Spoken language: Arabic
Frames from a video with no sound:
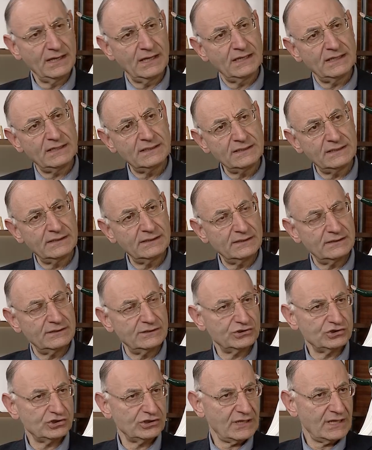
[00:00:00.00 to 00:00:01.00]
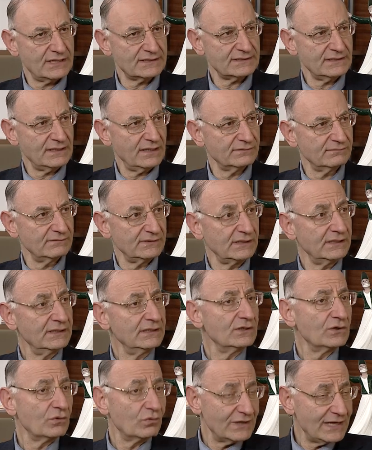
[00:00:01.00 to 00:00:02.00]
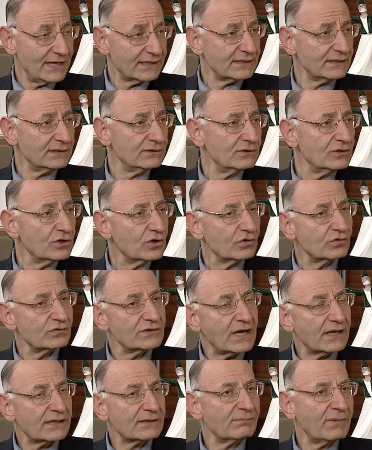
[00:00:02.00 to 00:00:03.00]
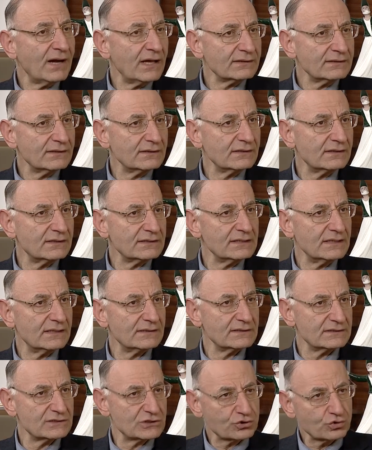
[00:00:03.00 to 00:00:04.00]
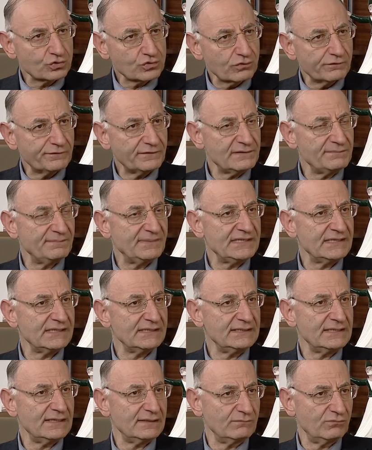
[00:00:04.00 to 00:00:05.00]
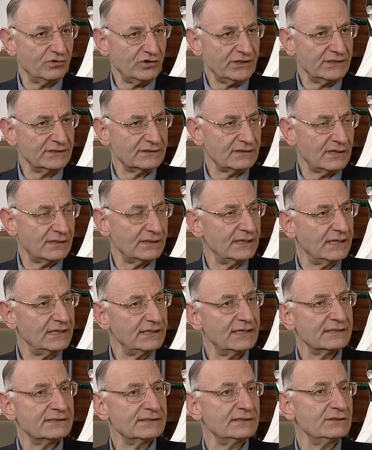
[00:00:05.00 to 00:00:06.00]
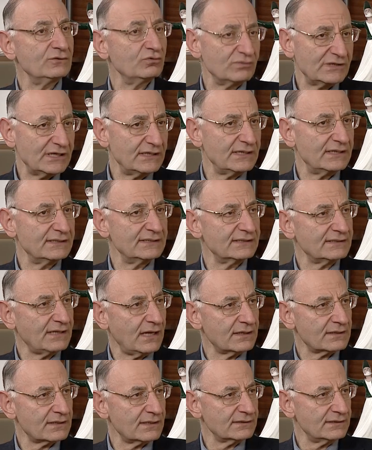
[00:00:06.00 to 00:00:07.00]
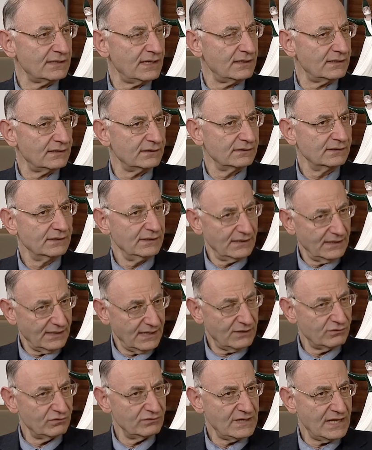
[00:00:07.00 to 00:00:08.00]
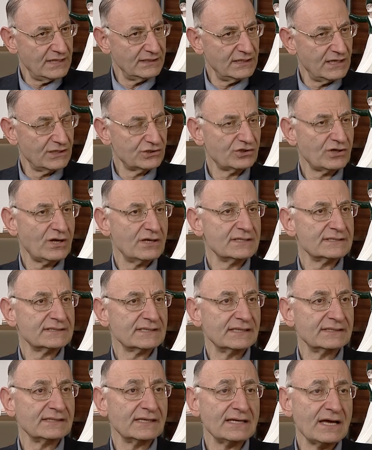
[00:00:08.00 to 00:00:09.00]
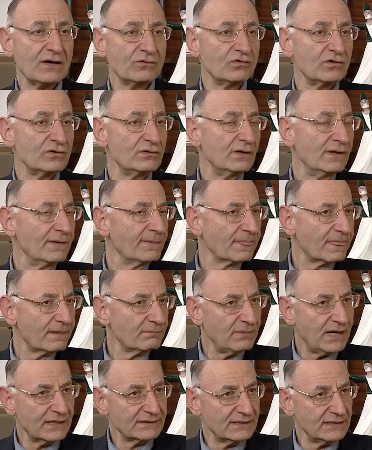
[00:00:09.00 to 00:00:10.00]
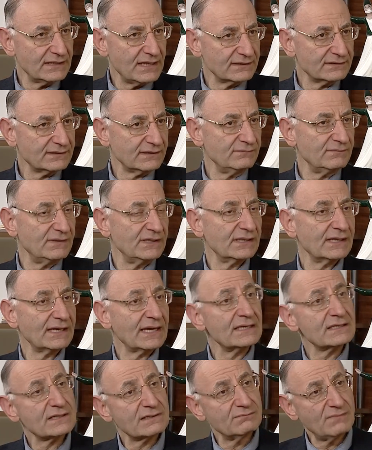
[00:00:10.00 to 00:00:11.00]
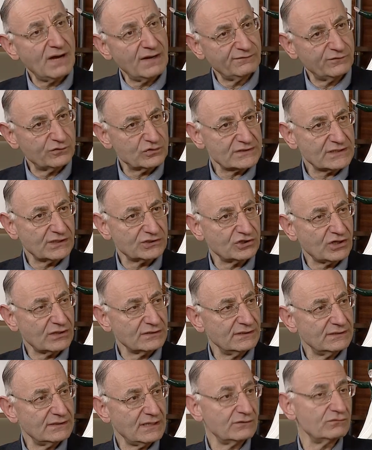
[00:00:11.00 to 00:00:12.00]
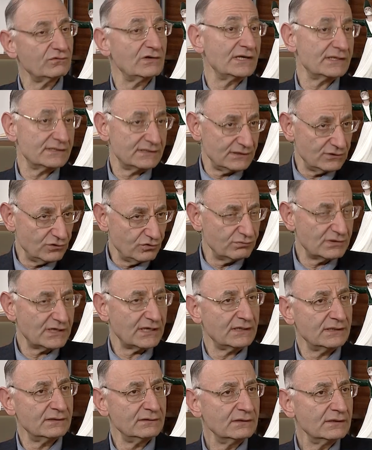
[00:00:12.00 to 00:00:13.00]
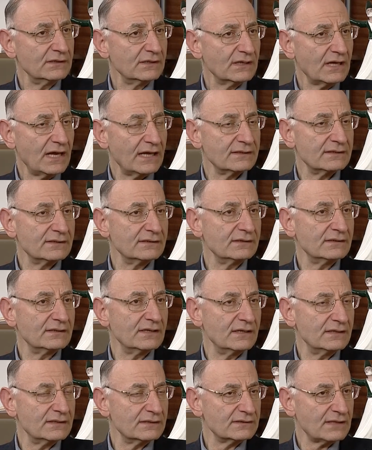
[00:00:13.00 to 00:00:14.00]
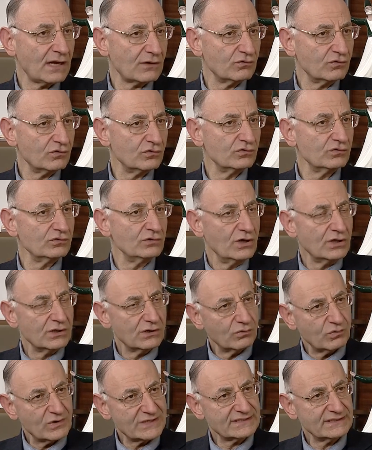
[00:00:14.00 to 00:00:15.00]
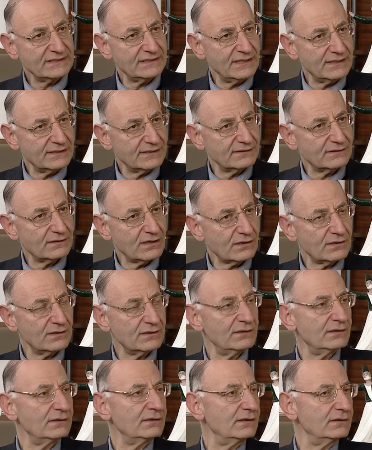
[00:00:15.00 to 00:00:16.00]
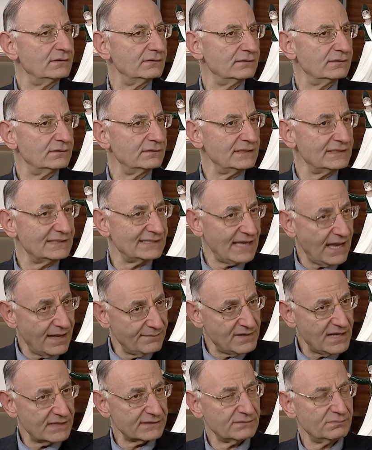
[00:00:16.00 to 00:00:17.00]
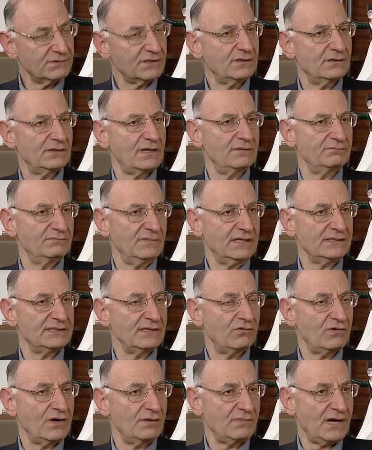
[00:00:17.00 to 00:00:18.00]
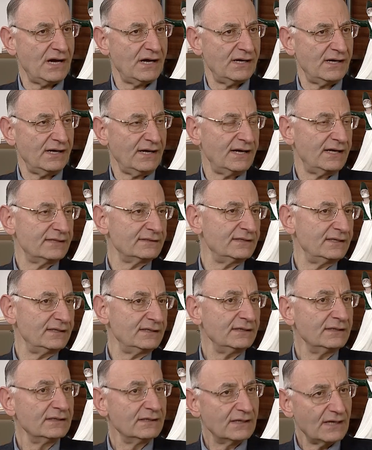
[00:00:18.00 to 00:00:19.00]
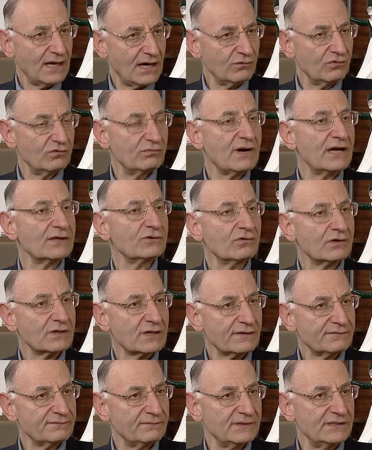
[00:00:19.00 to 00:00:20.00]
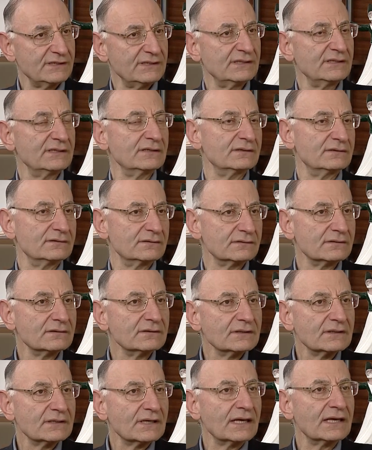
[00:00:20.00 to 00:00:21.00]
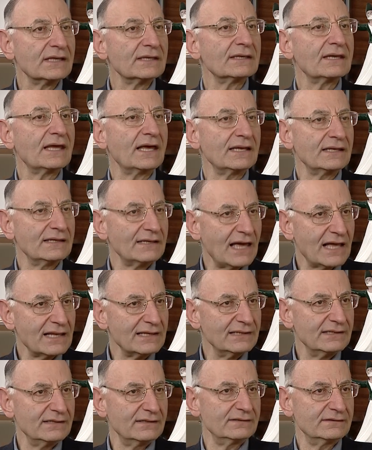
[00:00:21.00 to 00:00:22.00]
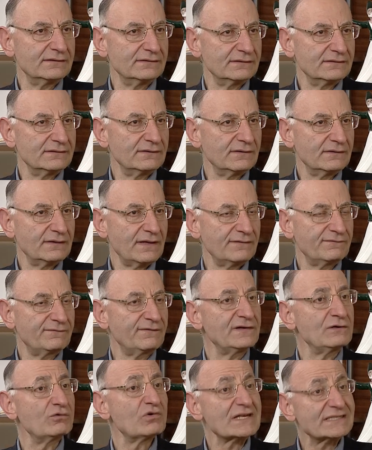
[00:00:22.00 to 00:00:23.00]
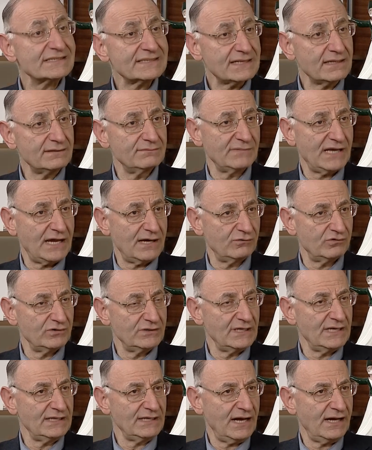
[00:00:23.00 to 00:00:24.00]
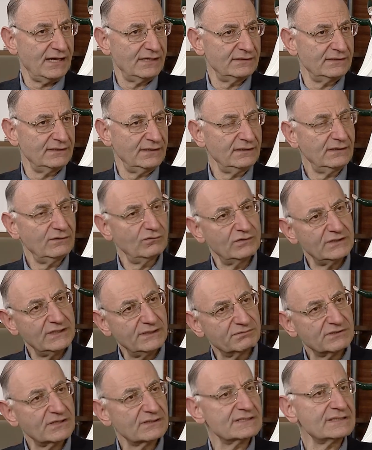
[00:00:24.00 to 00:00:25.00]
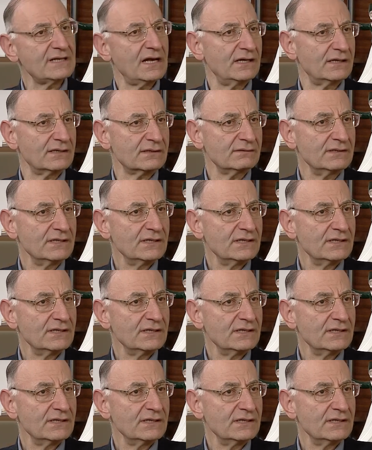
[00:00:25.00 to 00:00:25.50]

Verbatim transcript: الجهاز الهضمي ولكن هناك بعض الظروف البيئية المحيطة التي يمكن أن يتعرض لها هؤلاء الأشخاص كتناول بعض الأطعمة غير المحفوظة جيدا والتي يمكن أن آه، تكون وسيلة لنقل آه، التهابات معده وامعاء حاده او ما يعرف بالانفلونزا آه، المعويه الحاده واللي بتتظاهر